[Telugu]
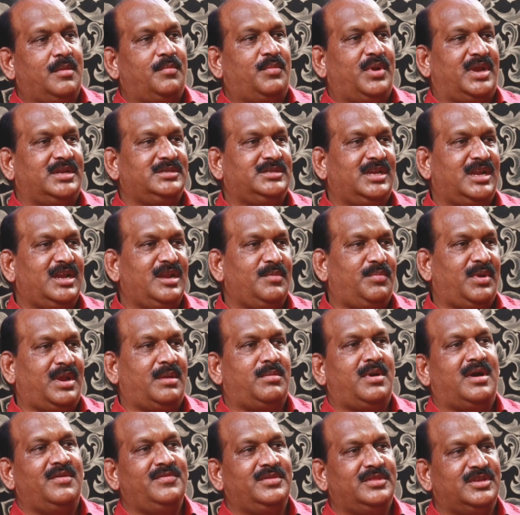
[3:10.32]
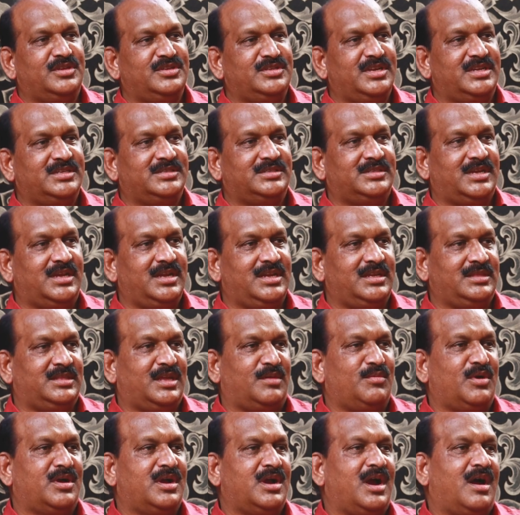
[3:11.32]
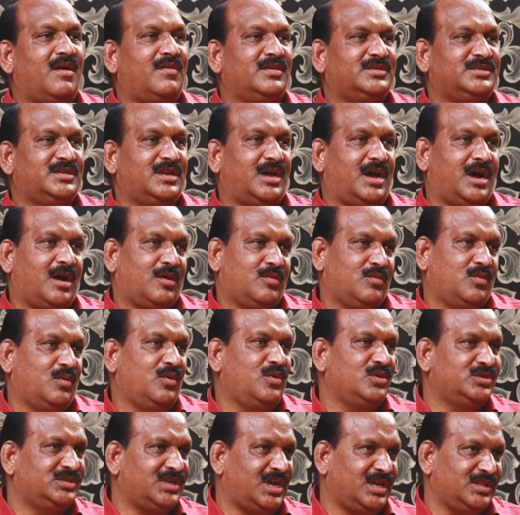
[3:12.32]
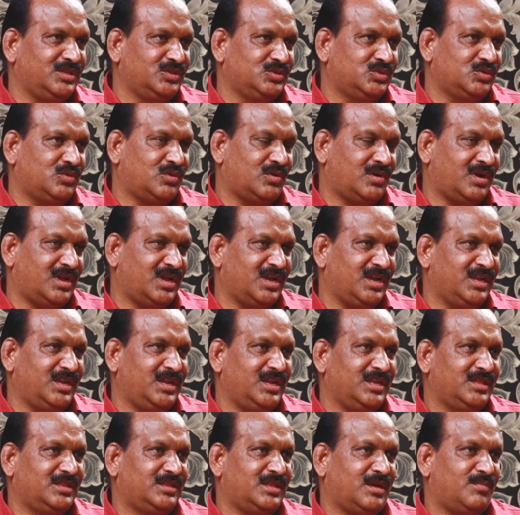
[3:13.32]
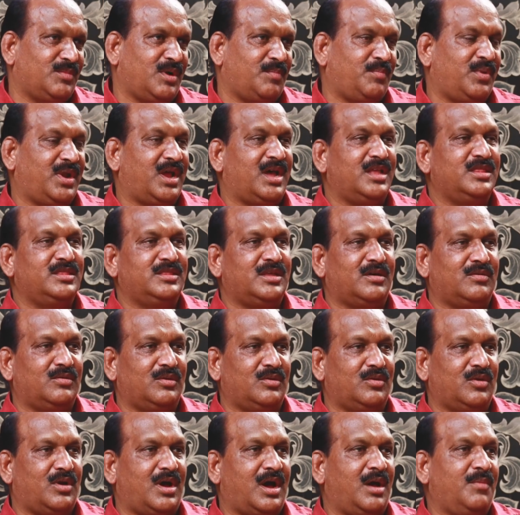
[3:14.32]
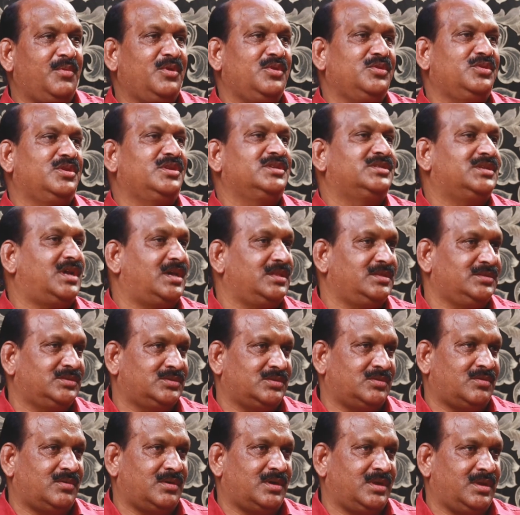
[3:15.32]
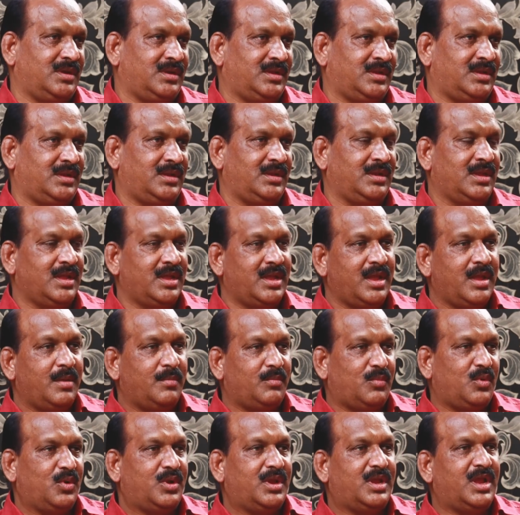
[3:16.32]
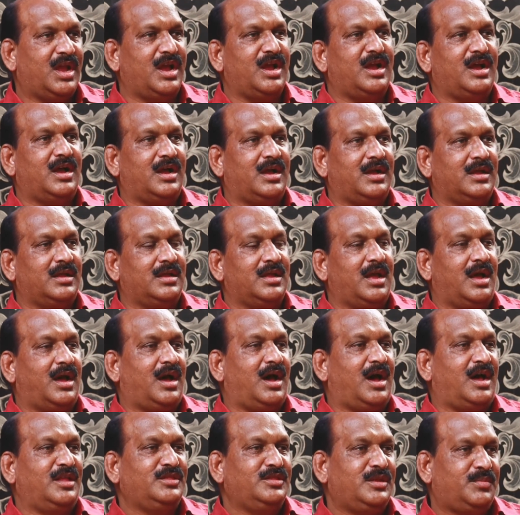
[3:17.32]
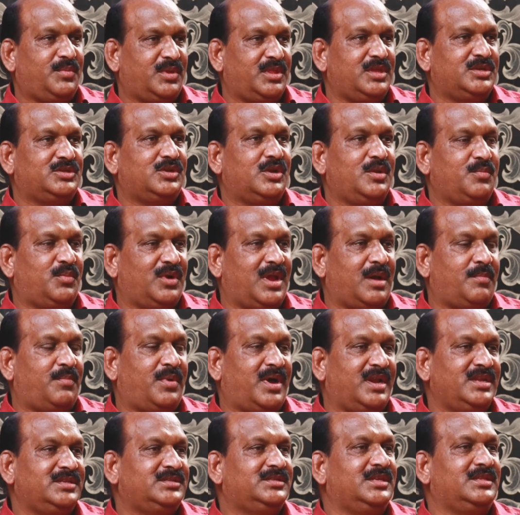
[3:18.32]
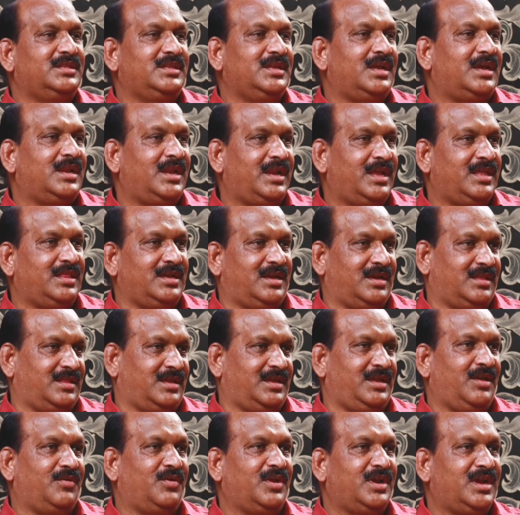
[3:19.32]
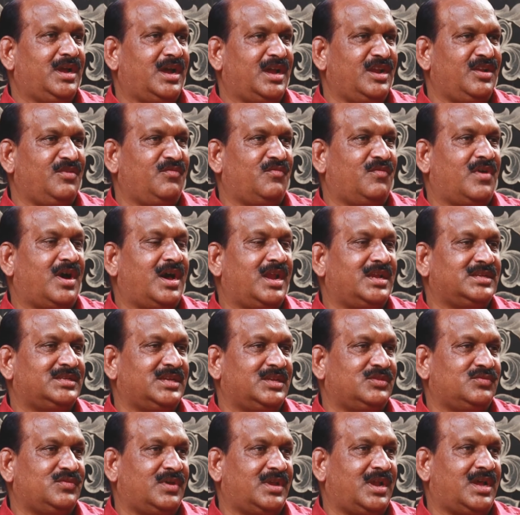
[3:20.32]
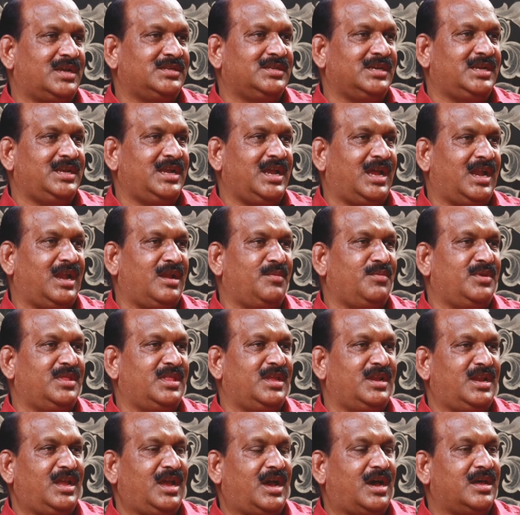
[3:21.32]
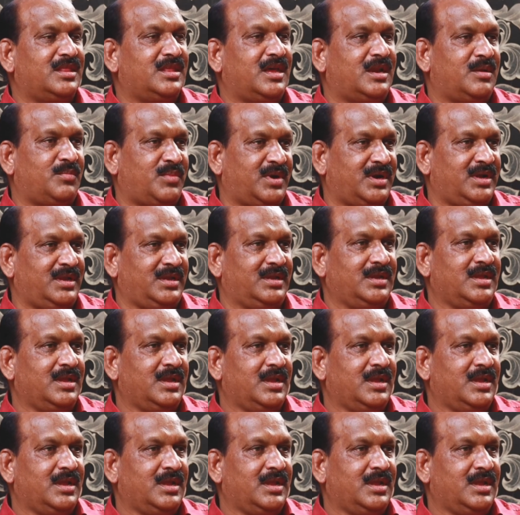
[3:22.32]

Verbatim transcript: ప్రజల్ని ప్రభావితం చేస్తాయి తమకు కావాల్సిన హక్కులను సాధించుకోవడానికి తమ ప్రాంతంలో అభివృద్ధిని సాధించుకోవడానికి ముఖ్యంగా ఆంధ్రప్రదేశ్లో ఇప్పుడు ఆ పరిస్థితి లేదు కదా ఎవరు కానీ వారసత్వ రాజకీయాల మీదనే ఆధారపడి